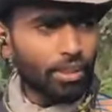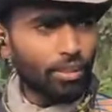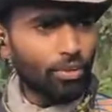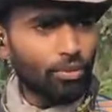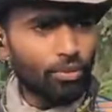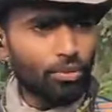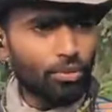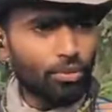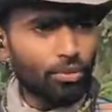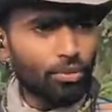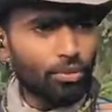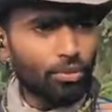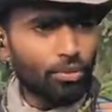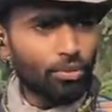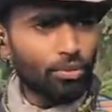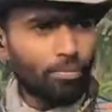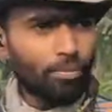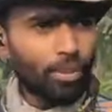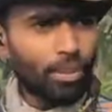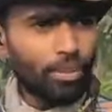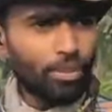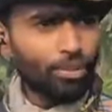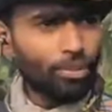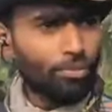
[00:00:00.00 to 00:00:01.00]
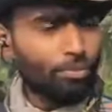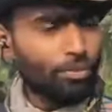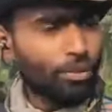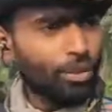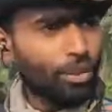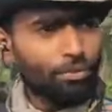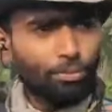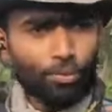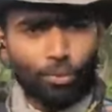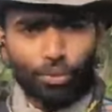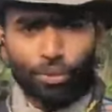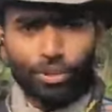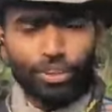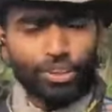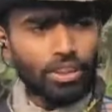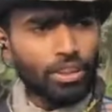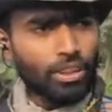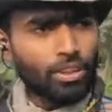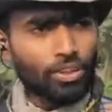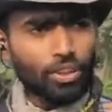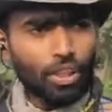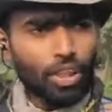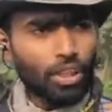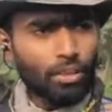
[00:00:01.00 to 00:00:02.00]
দেখুন আমরা সব
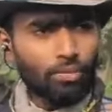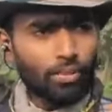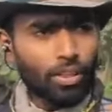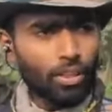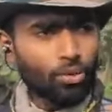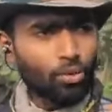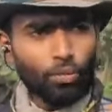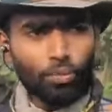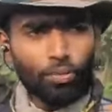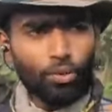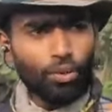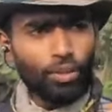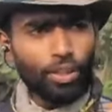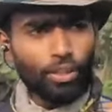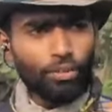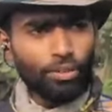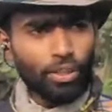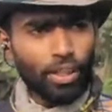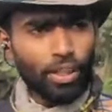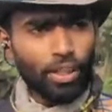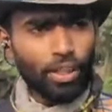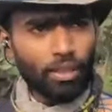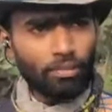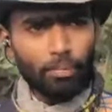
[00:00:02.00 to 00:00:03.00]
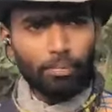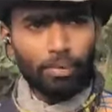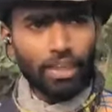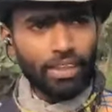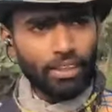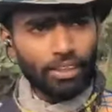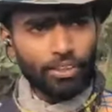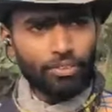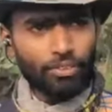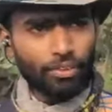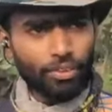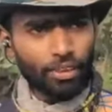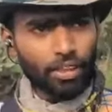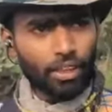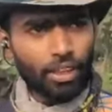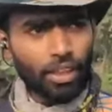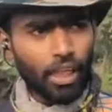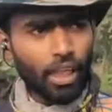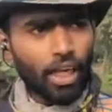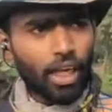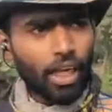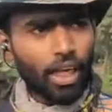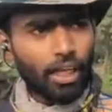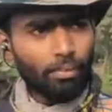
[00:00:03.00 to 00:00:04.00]
প্রতিদিন সকালবেলা খুব ভোরে উঠে আমরা প্র্যাকটিস করি
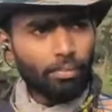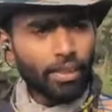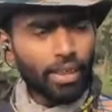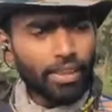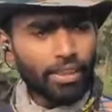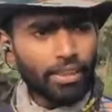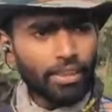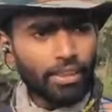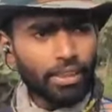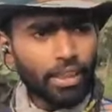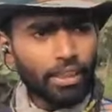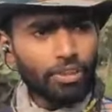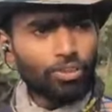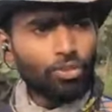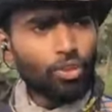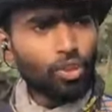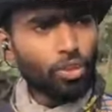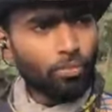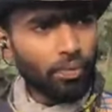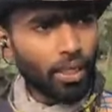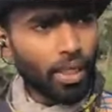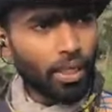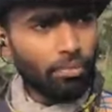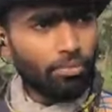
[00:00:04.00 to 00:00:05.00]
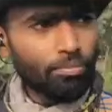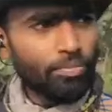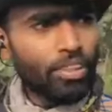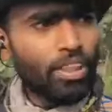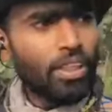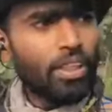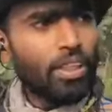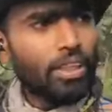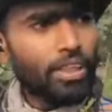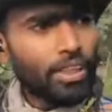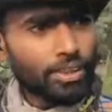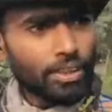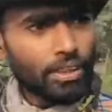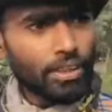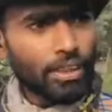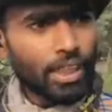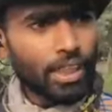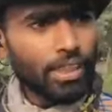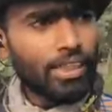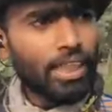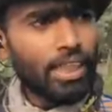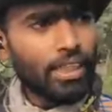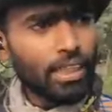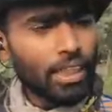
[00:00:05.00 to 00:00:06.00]
আর প্র্যাকটিসটা যোগব্যায়াম
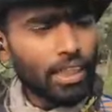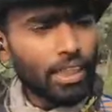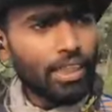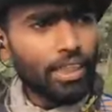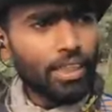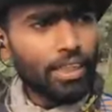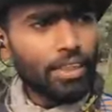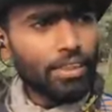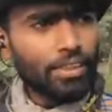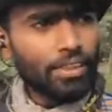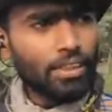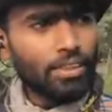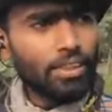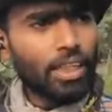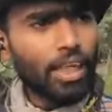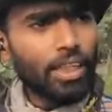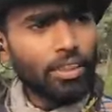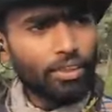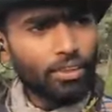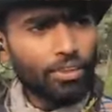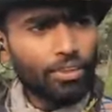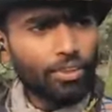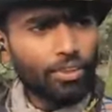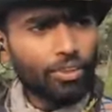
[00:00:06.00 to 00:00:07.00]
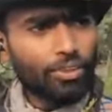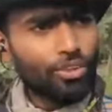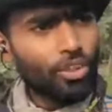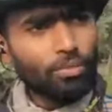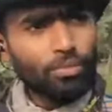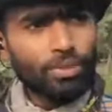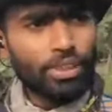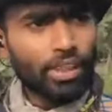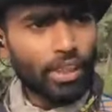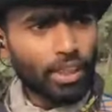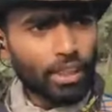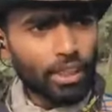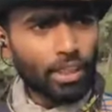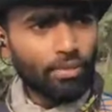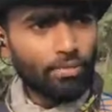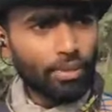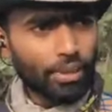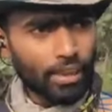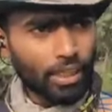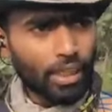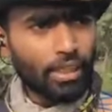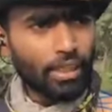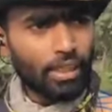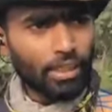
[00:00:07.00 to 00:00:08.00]
এক্সারসাইজ অ্যাথলেটিক্স তাইকন্ডো সবই থাকে
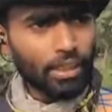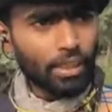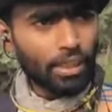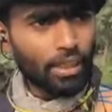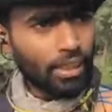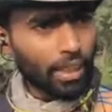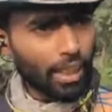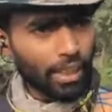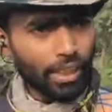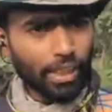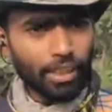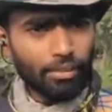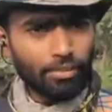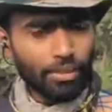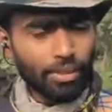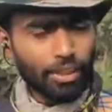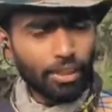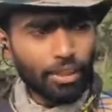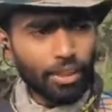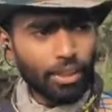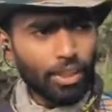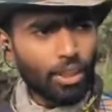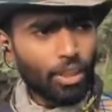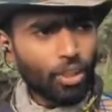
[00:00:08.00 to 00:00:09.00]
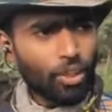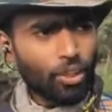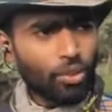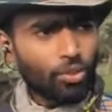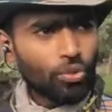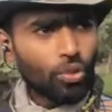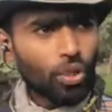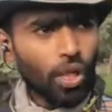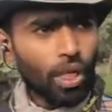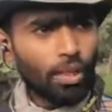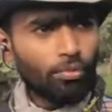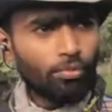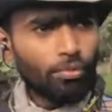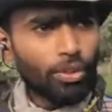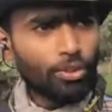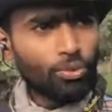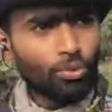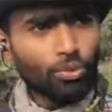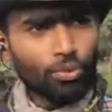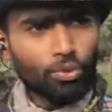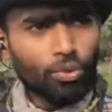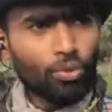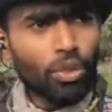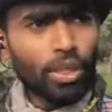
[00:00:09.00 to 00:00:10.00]
আমাদের একাডেমিতে তো আমরা
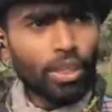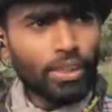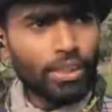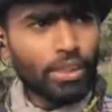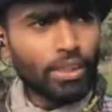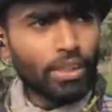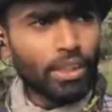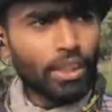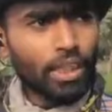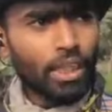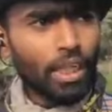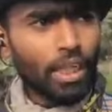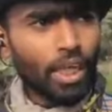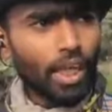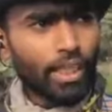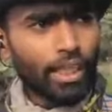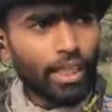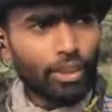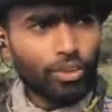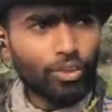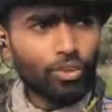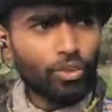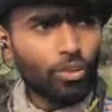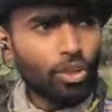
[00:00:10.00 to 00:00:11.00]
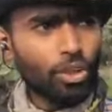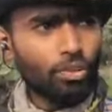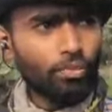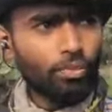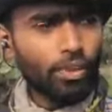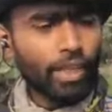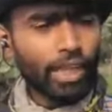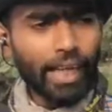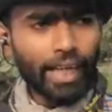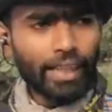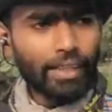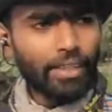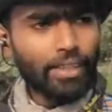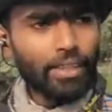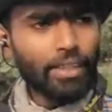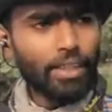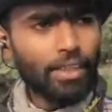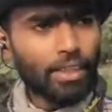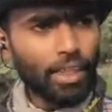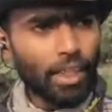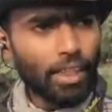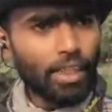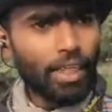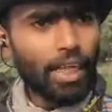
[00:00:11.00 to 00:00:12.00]
সুস্থ আছি আর একশো কিলোমিটার একদিনে
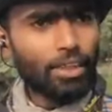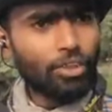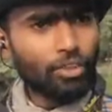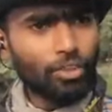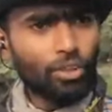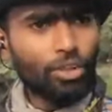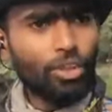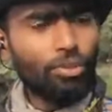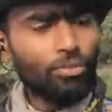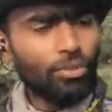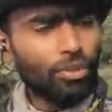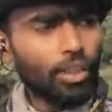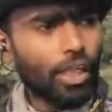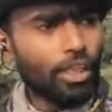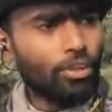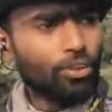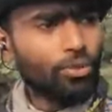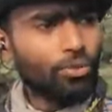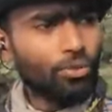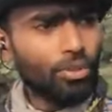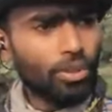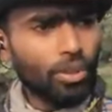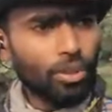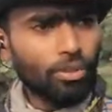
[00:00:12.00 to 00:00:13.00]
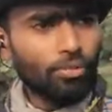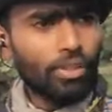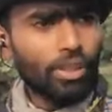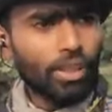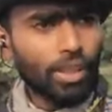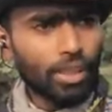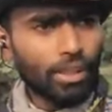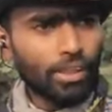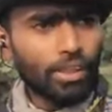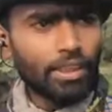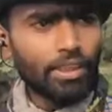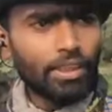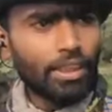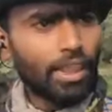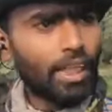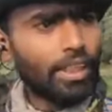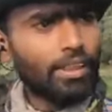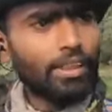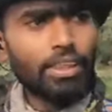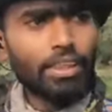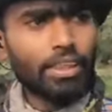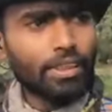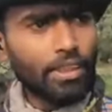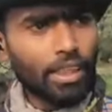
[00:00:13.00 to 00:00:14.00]
একশো কিলোমিটার একশো কুড়ি কিলোমিটার কাছাকাছি
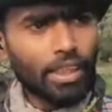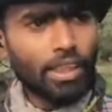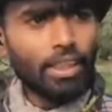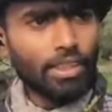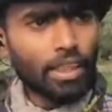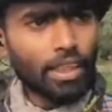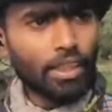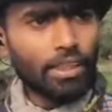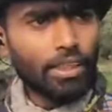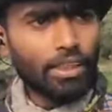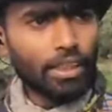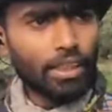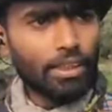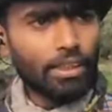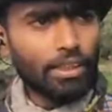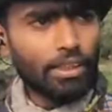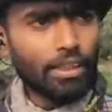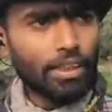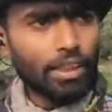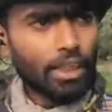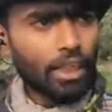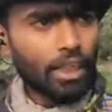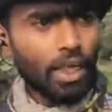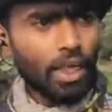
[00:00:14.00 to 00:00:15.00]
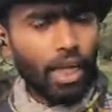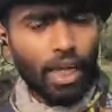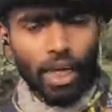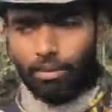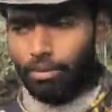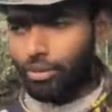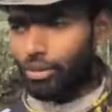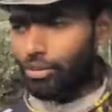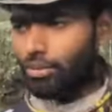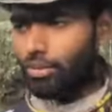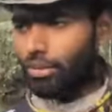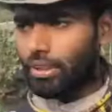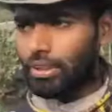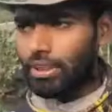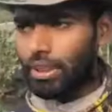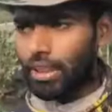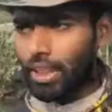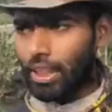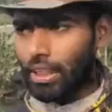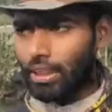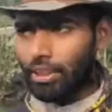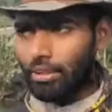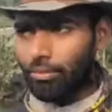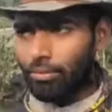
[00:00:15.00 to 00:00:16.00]
একদিনে সাইকেল চালিয়ে যাচ্ছি আমার সঙ্গে যে
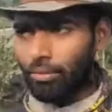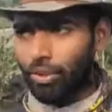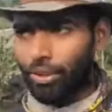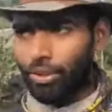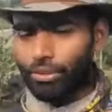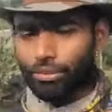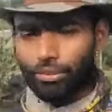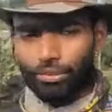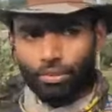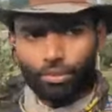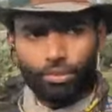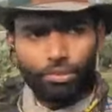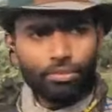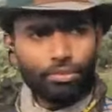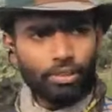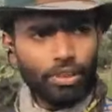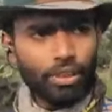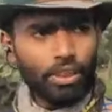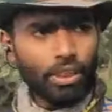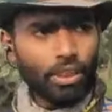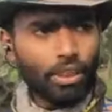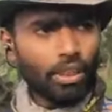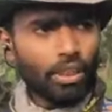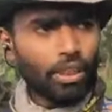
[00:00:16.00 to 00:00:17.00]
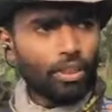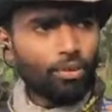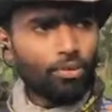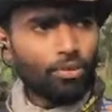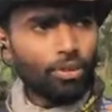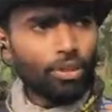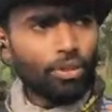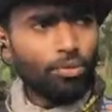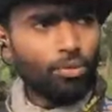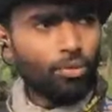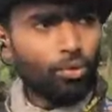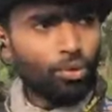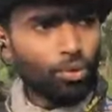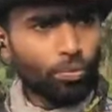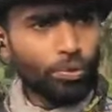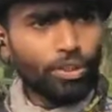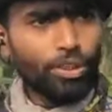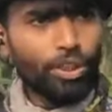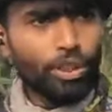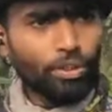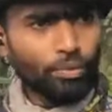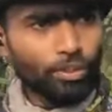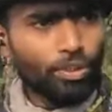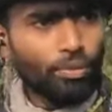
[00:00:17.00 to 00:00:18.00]
আছে বয়স্ক লোক উনি উনি
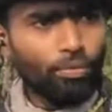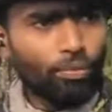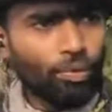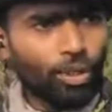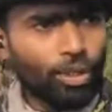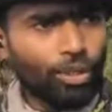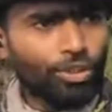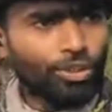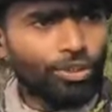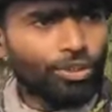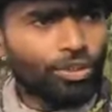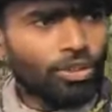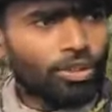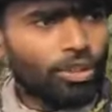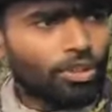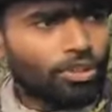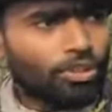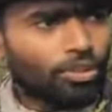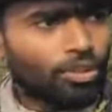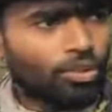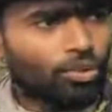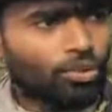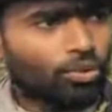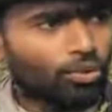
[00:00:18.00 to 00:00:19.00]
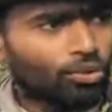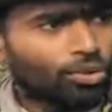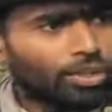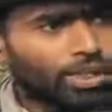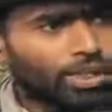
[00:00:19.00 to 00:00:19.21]
উনপঞ্চাশ বছর বয়স তো উনি